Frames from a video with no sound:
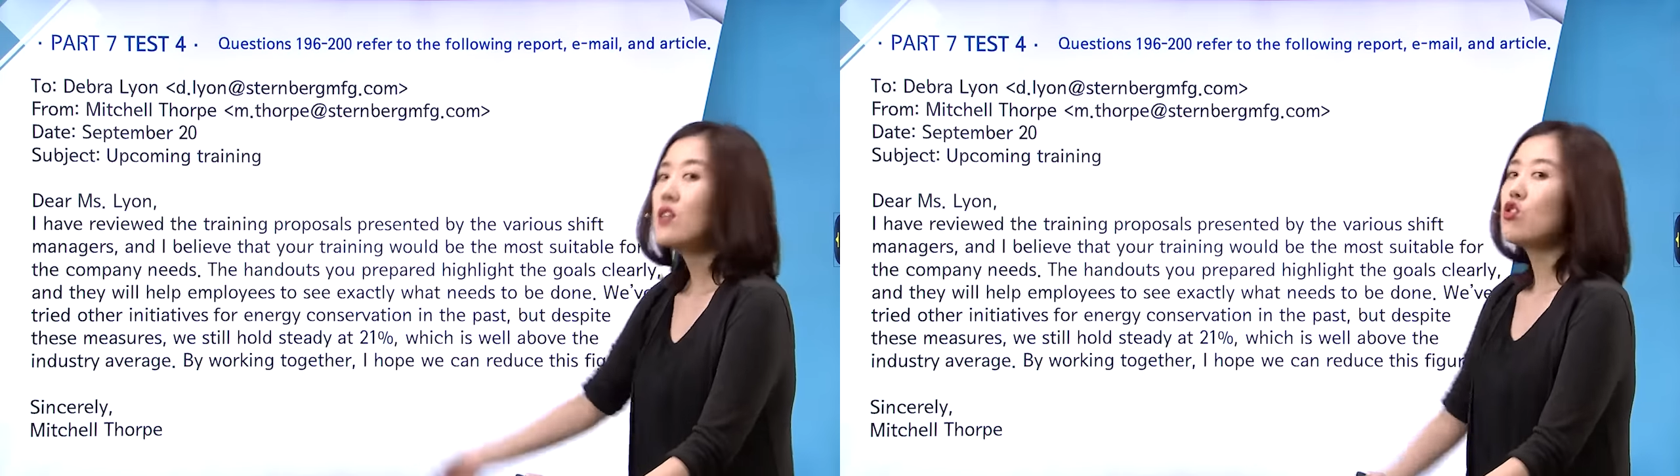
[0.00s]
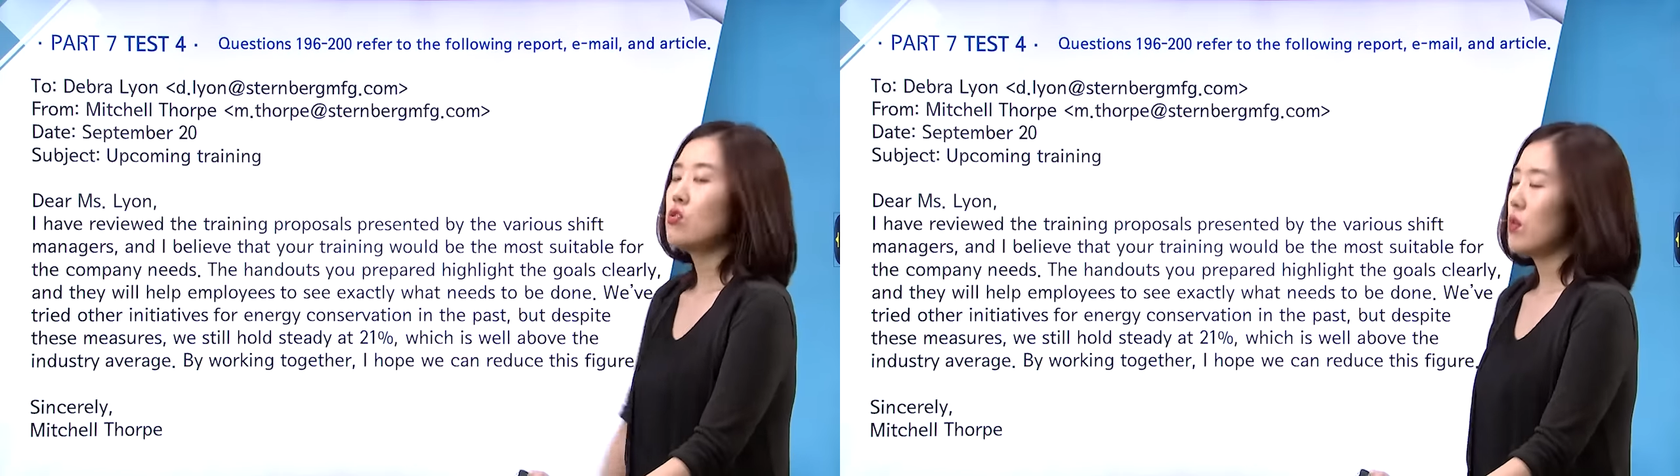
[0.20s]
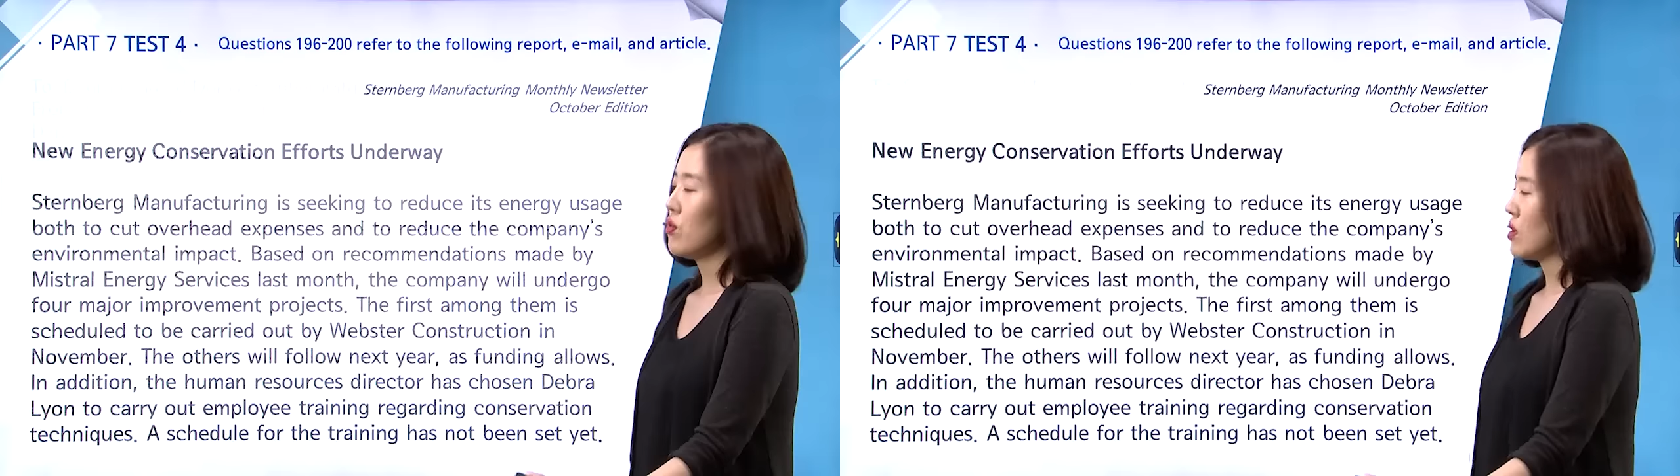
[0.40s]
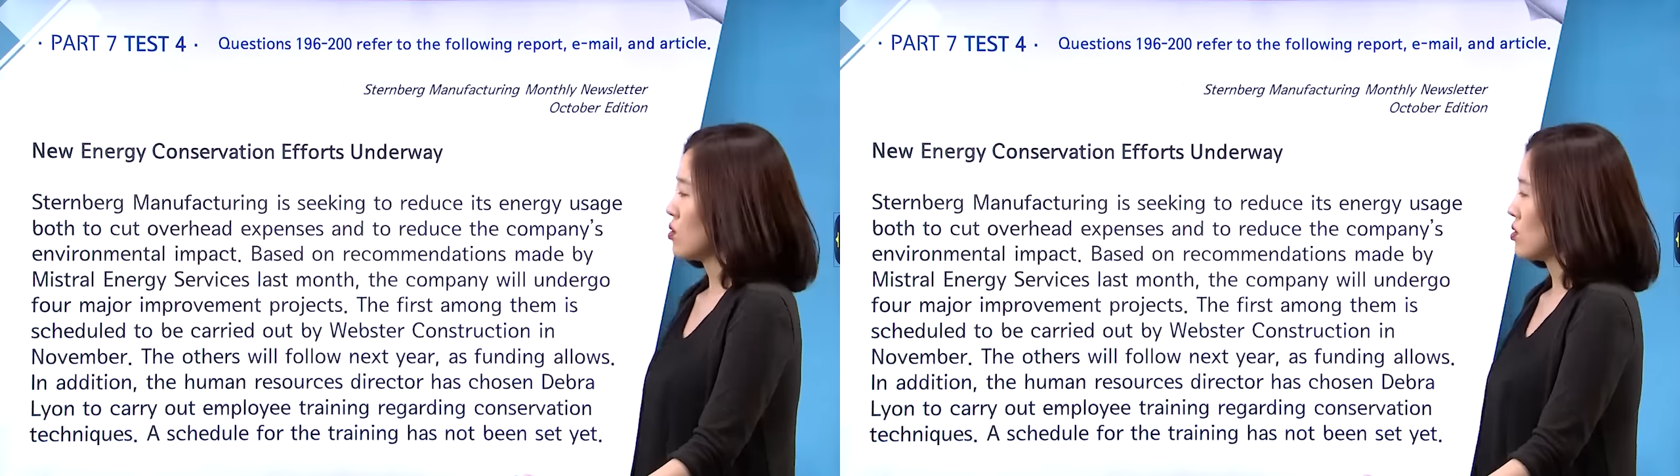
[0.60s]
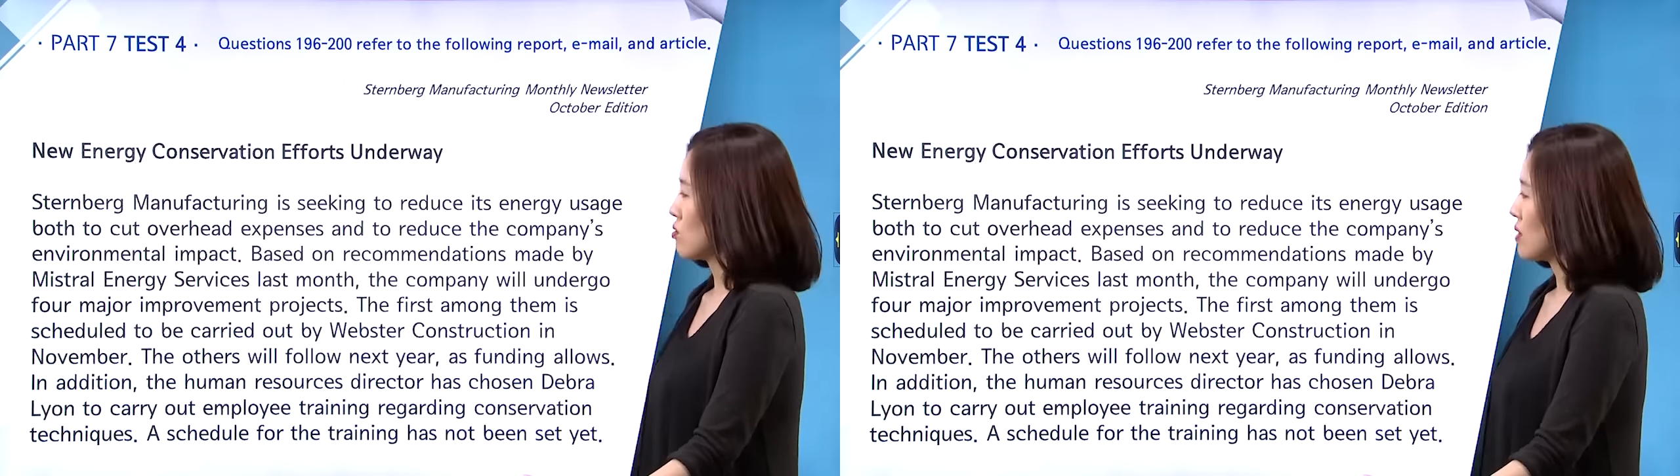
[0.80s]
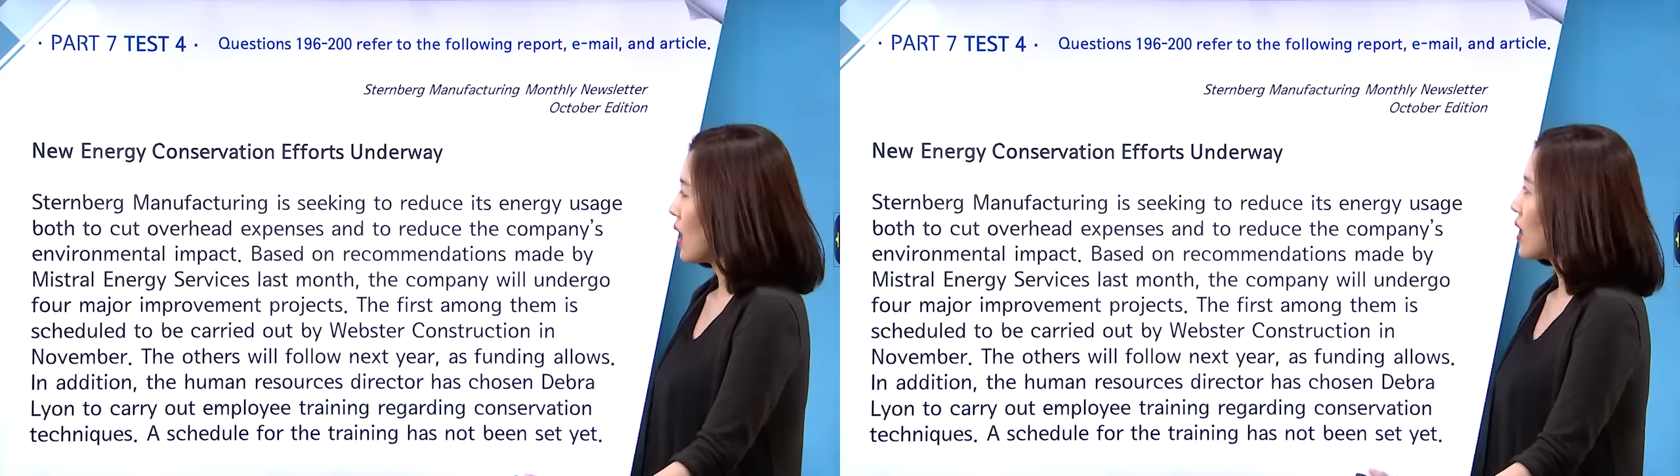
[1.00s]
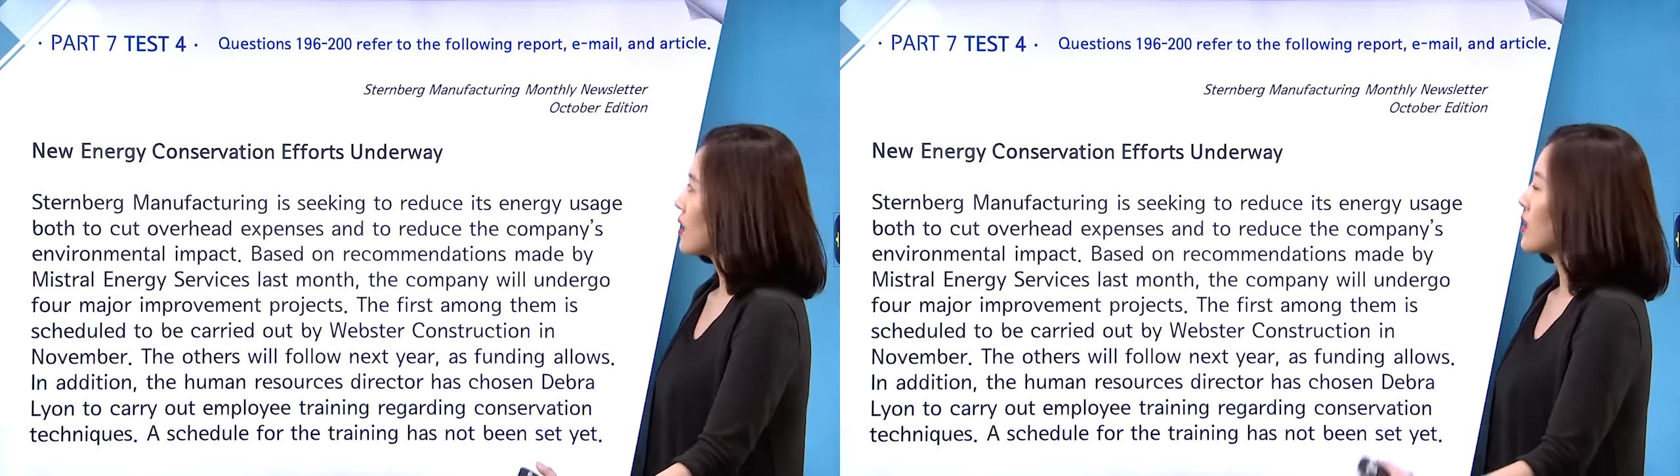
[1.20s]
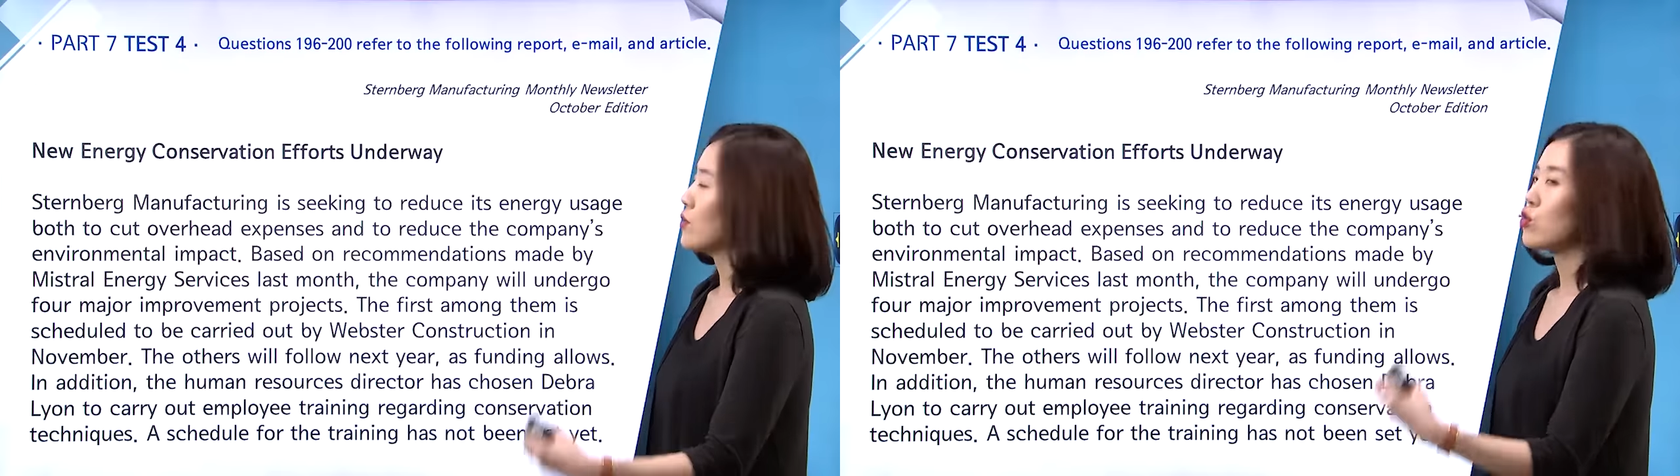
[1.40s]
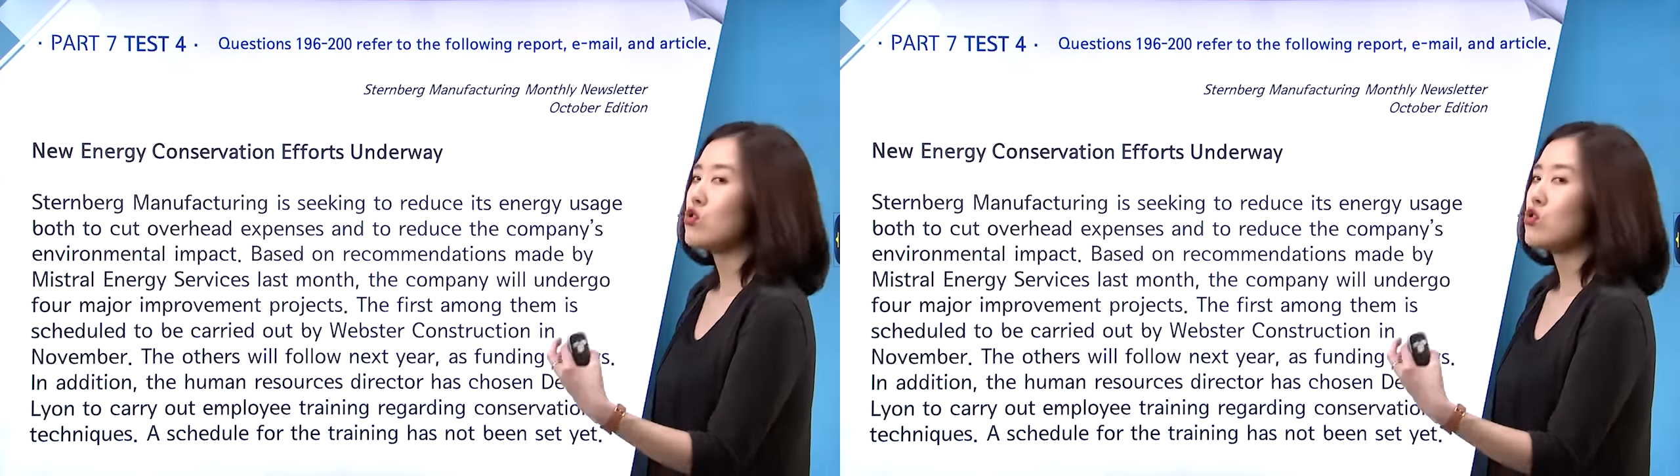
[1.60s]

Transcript: 휴먼 리소스구나 라는 게 두